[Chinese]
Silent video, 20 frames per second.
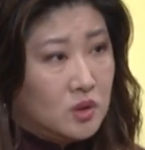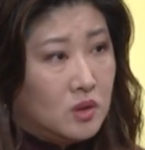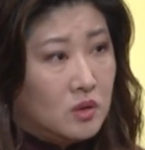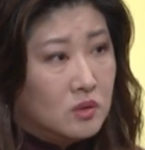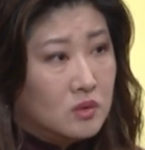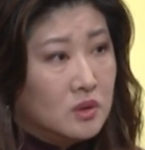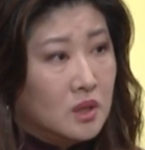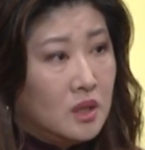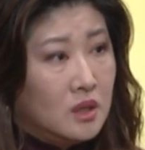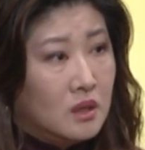
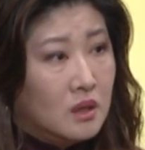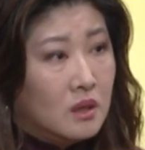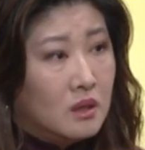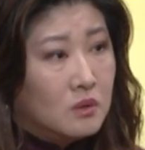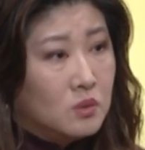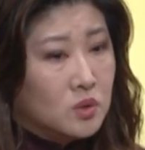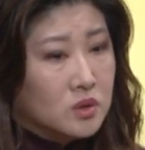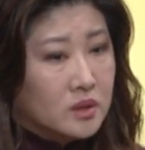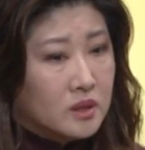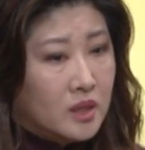候，
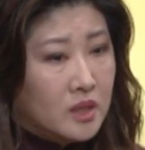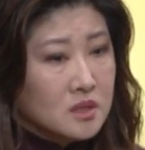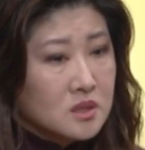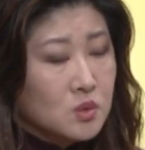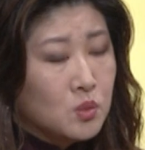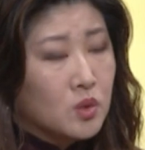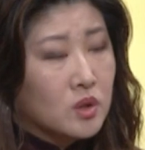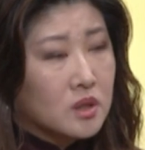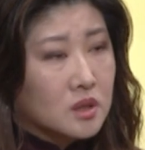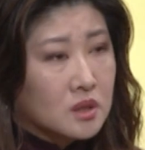我的 case
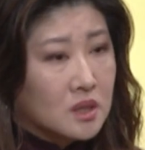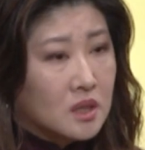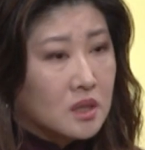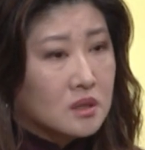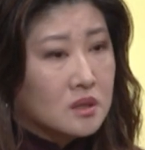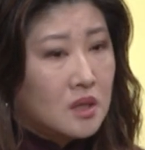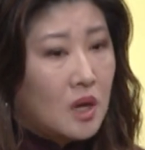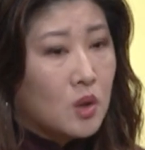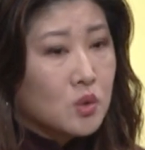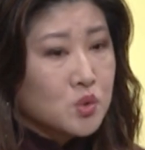worker
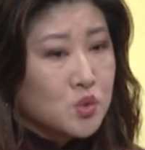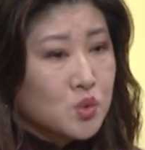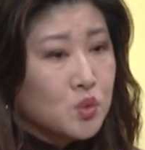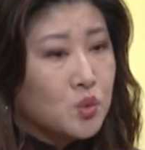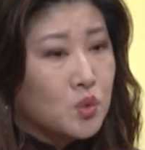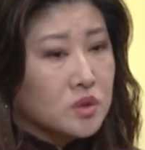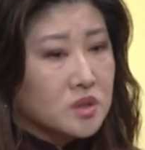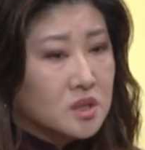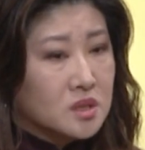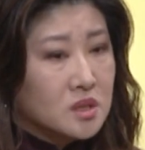告诉
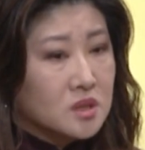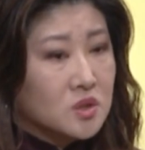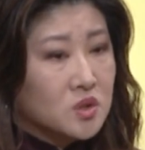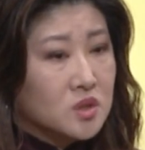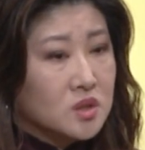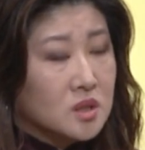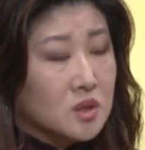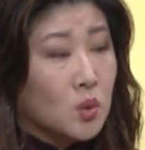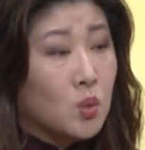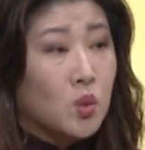我这件
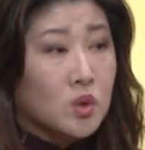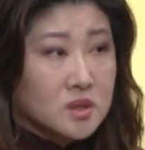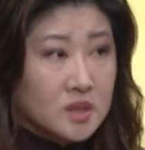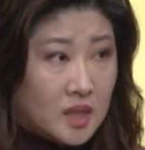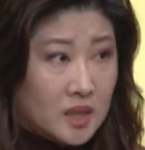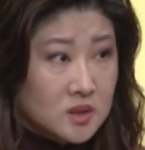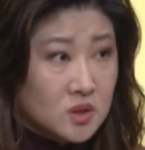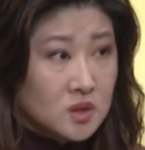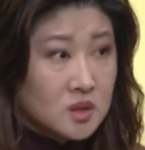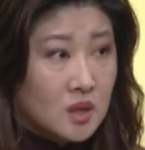事情，我
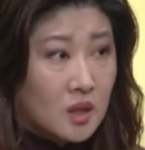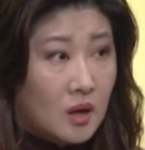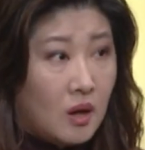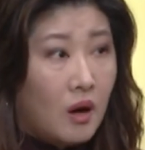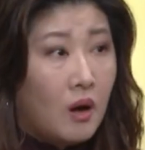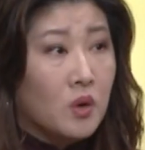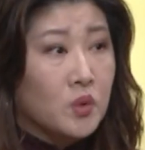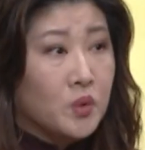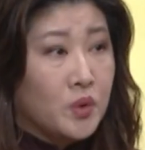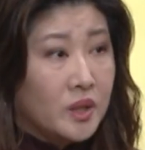才知道
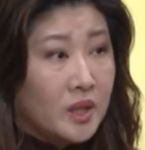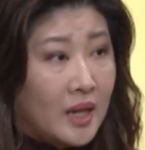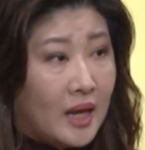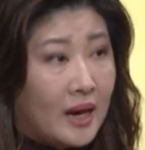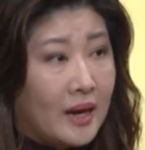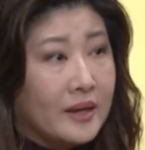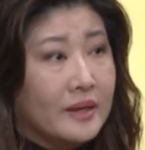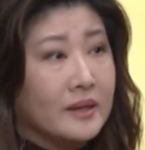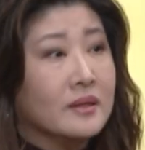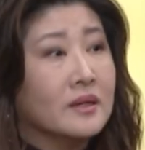哦，
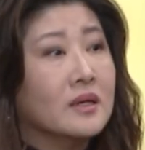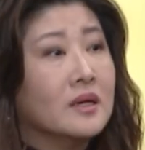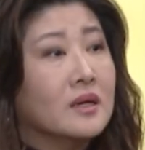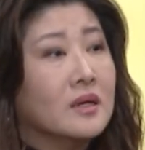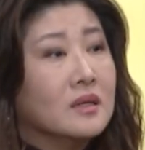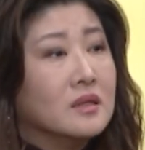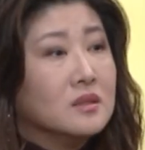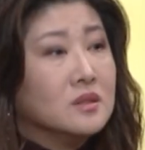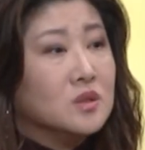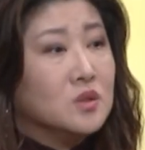
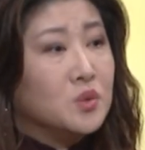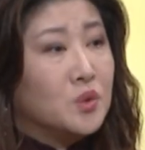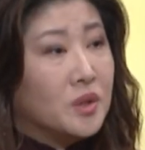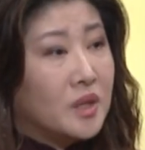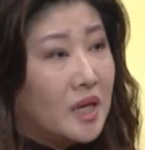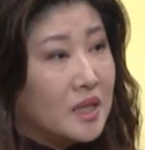原